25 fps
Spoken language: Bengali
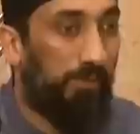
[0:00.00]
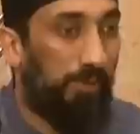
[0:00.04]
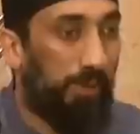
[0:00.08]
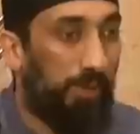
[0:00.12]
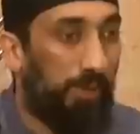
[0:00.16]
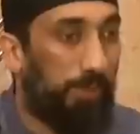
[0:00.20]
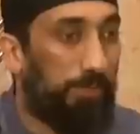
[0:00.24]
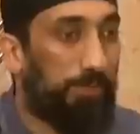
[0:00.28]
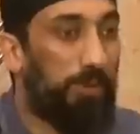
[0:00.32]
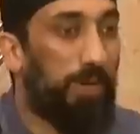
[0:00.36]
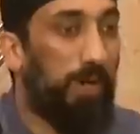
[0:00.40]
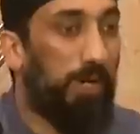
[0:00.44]
এই
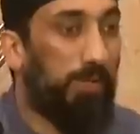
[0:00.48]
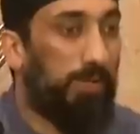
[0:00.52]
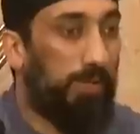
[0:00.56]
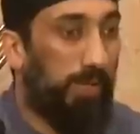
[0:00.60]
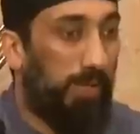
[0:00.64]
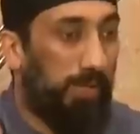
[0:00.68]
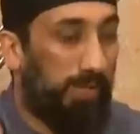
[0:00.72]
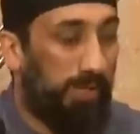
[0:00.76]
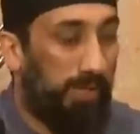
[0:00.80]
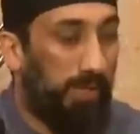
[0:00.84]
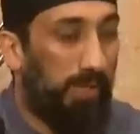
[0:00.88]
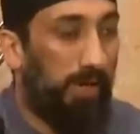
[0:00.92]
কথা শোনার
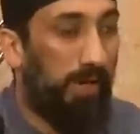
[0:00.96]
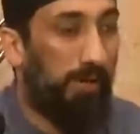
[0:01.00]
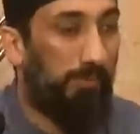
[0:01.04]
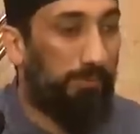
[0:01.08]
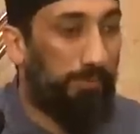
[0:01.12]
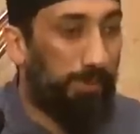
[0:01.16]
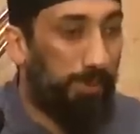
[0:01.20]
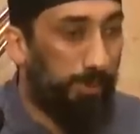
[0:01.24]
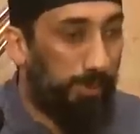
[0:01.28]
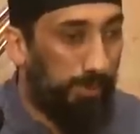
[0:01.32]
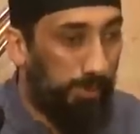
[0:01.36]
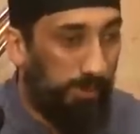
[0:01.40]
পর আপনি হয়তো
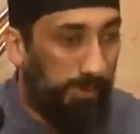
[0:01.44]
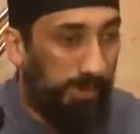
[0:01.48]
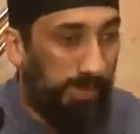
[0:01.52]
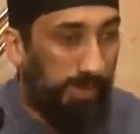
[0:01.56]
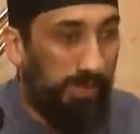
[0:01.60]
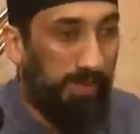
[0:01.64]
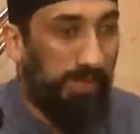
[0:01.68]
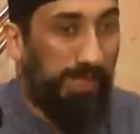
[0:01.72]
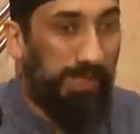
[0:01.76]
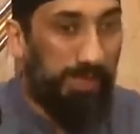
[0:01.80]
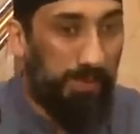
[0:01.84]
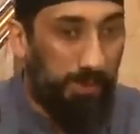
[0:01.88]
ভাবতে
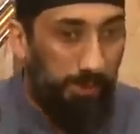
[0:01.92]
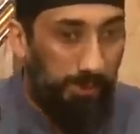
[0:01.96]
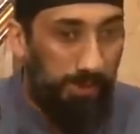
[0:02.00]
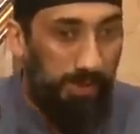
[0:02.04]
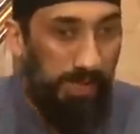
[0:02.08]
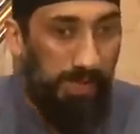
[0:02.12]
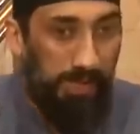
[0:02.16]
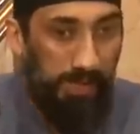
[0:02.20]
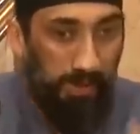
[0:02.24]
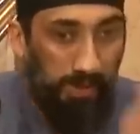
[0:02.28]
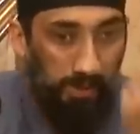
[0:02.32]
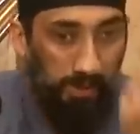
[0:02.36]
পারেন তারা
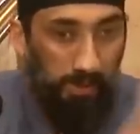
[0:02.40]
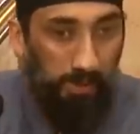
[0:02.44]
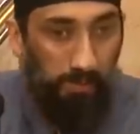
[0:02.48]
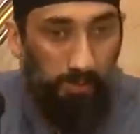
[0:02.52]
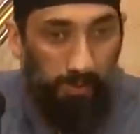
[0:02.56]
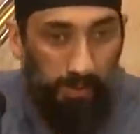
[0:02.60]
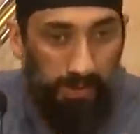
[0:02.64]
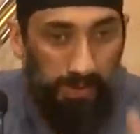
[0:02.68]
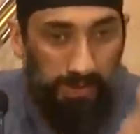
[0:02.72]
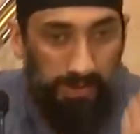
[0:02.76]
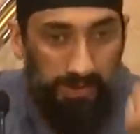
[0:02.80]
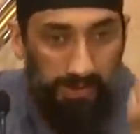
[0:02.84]
মাছি
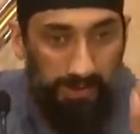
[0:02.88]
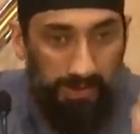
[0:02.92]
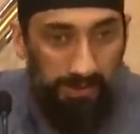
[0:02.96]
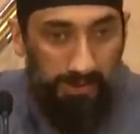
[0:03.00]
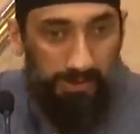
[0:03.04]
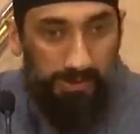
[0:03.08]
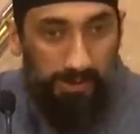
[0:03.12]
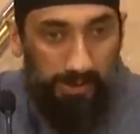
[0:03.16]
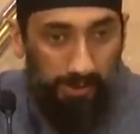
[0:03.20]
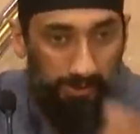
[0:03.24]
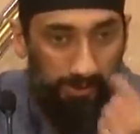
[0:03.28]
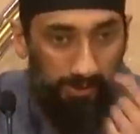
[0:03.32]
সৃষ্টি করতে
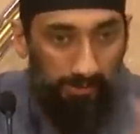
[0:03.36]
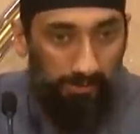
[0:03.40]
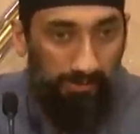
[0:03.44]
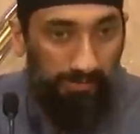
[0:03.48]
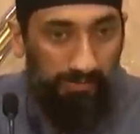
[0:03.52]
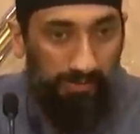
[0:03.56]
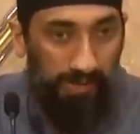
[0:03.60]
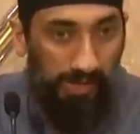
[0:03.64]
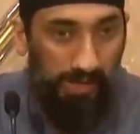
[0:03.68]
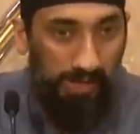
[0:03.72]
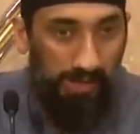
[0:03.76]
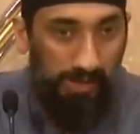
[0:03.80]
পারবে না
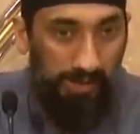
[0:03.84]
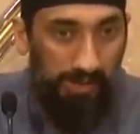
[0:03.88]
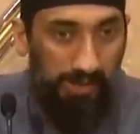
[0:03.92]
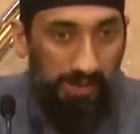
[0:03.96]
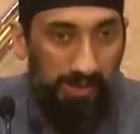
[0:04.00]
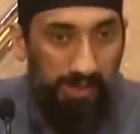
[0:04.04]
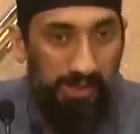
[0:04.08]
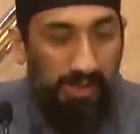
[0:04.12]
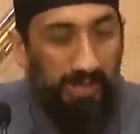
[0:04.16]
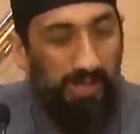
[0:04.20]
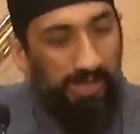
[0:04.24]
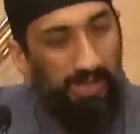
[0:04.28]
মানে কি
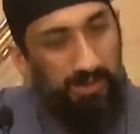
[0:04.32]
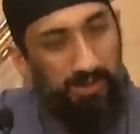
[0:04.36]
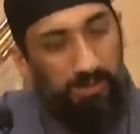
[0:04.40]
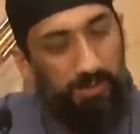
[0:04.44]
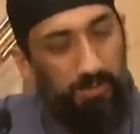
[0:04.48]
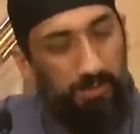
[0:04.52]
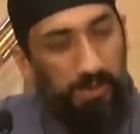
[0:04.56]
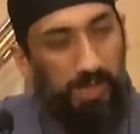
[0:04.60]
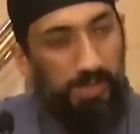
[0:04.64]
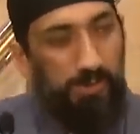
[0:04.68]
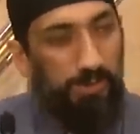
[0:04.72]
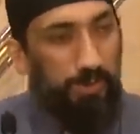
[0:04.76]

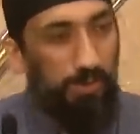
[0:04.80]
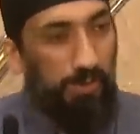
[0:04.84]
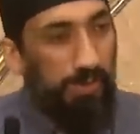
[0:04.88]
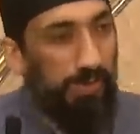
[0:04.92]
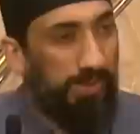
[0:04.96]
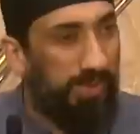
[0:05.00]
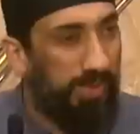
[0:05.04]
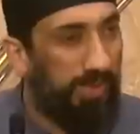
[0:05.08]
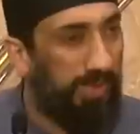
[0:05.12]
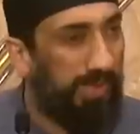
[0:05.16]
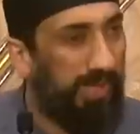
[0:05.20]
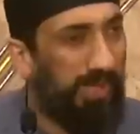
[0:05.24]
এই কথা
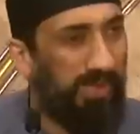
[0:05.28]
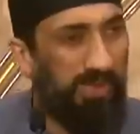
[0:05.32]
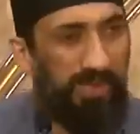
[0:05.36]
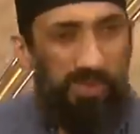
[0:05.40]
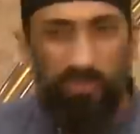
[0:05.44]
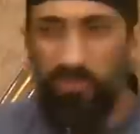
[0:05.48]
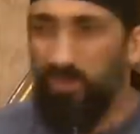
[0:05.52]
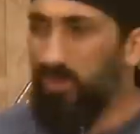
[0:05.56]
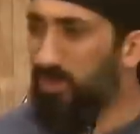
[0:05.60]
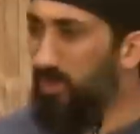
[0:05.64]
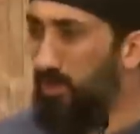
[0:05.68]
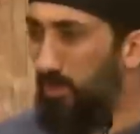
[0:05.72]
বলার উদ্দেশ্য
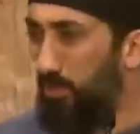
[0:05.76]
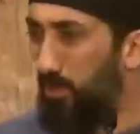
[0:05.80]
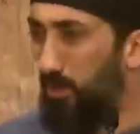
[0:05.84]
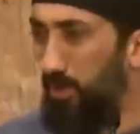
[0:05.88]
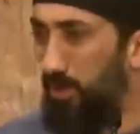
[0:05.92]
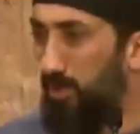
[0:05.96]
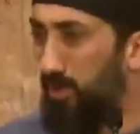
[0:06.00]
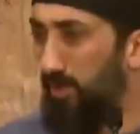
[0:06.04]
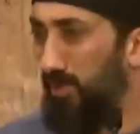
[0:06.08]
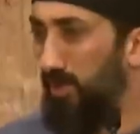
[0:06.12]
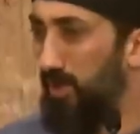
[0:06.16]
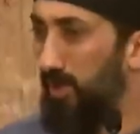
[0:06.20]
কি
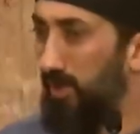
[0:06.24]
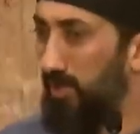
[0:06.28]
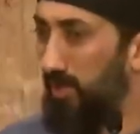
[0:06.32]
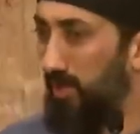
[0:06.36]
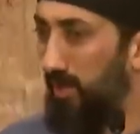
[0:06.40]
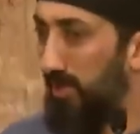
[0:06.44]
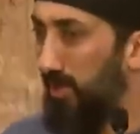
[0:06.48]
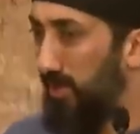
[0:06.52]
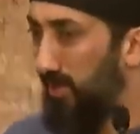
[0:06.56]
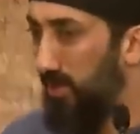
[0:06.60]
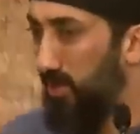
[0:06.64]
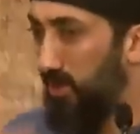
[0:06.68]
আর মাছি তো
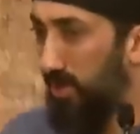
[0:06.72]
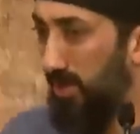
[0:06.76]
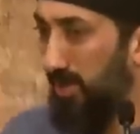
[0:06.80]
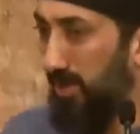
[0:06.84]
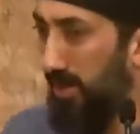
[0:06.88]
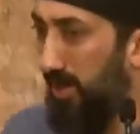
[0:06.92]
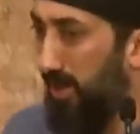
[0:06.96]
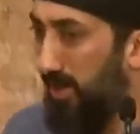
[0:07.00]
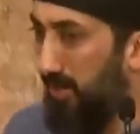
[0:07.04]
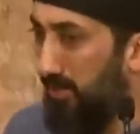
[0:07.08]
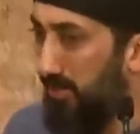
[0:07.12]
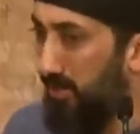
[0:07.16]
খুব
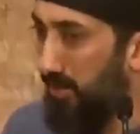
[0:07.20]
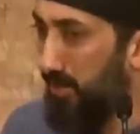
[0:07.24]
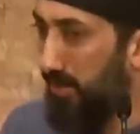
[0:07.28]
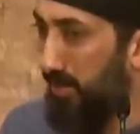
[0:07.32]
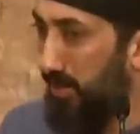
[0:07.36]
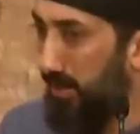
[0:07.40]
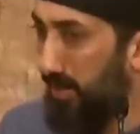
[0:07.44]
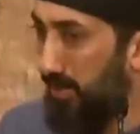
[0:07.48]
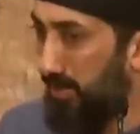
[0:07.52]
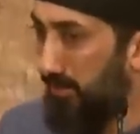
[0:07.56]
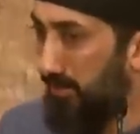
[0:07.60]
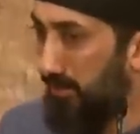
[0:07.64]
চমৎকার কোনো
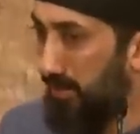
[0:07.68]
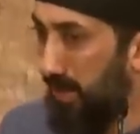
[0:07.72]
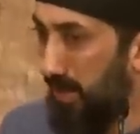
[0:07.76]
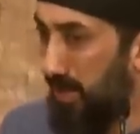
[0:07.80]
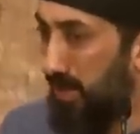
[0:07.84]
প্রজাতিও